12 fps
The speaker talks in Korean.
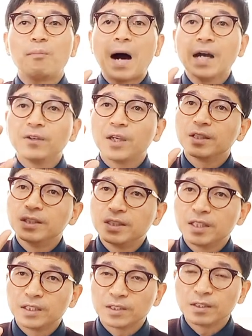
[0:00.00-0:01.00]
바위에
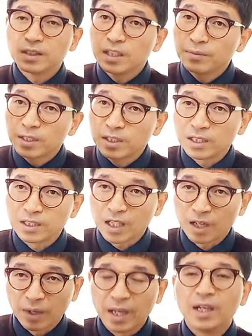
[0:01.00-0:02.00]
의지해서 집을 지은
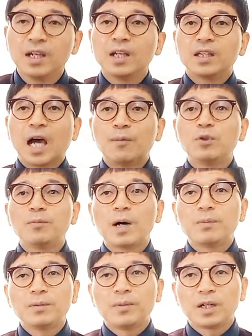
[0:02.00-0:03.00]
다음에
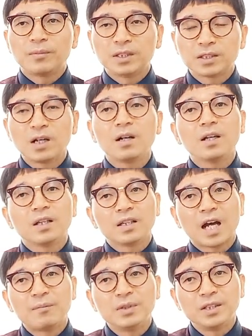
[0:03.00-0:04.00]
나물밥을 먹으면서
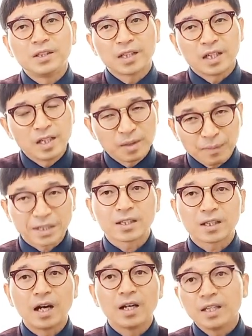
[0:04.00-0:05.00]
남은 여정을
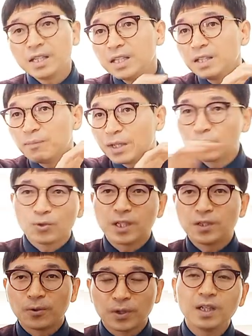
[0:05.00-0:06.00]
마쳤다. 이 몇 줄의
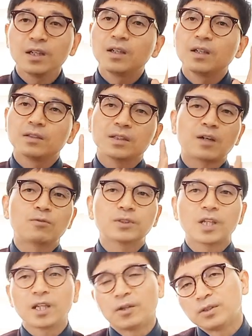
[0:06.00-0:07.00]
기록이
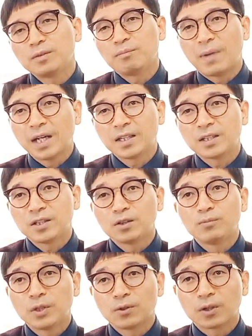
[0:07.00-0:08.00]
삼국사기에 나오는 마의태자의
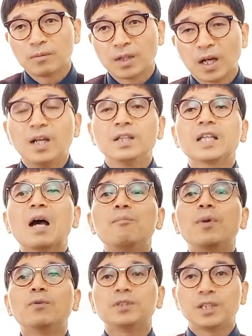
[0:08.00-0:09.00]
전부의 기록입니다.
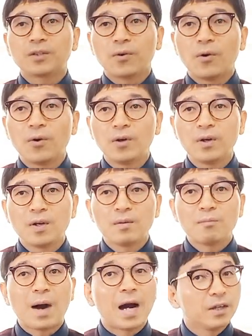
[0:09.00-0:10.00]
삼배옷을 입고
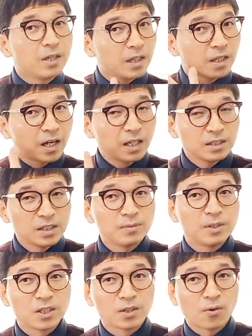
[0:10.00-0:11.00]
바위에다가
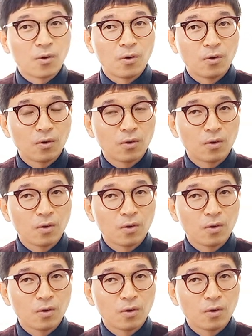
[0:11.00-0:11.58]
집을 짓고